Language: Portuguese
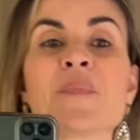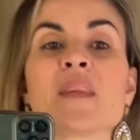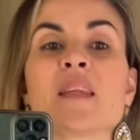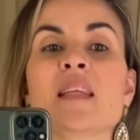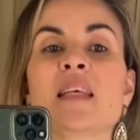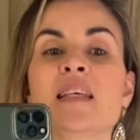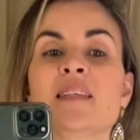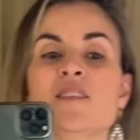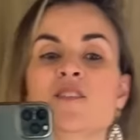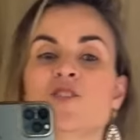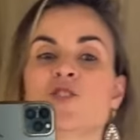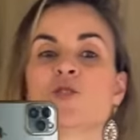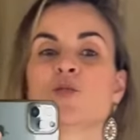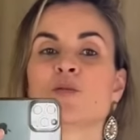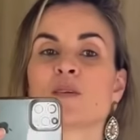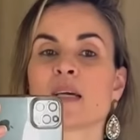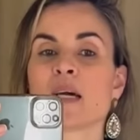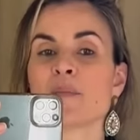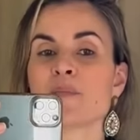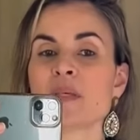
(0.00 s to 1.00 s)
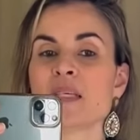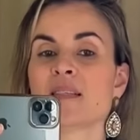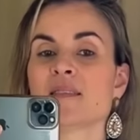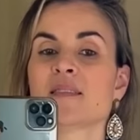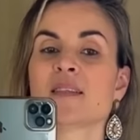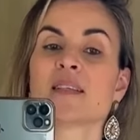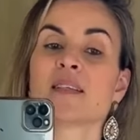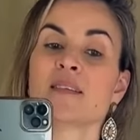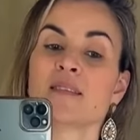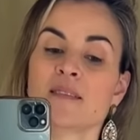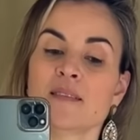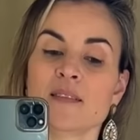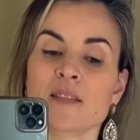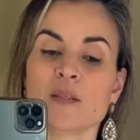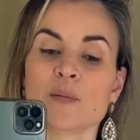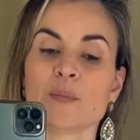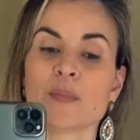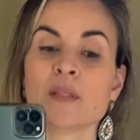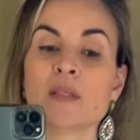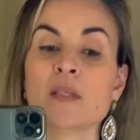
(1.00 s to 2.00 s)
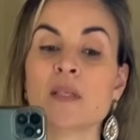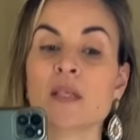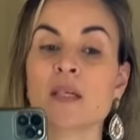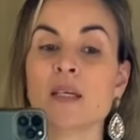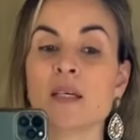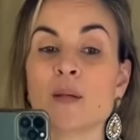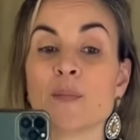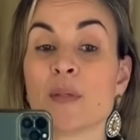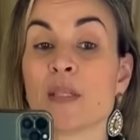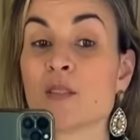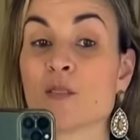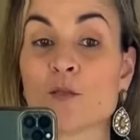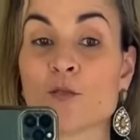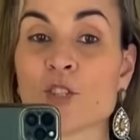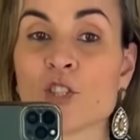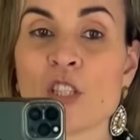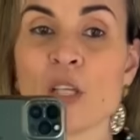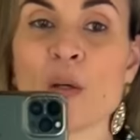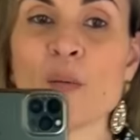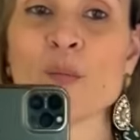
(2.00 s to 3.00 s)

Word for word: E esse estilo camisa aqui em cima. Mas eu gostei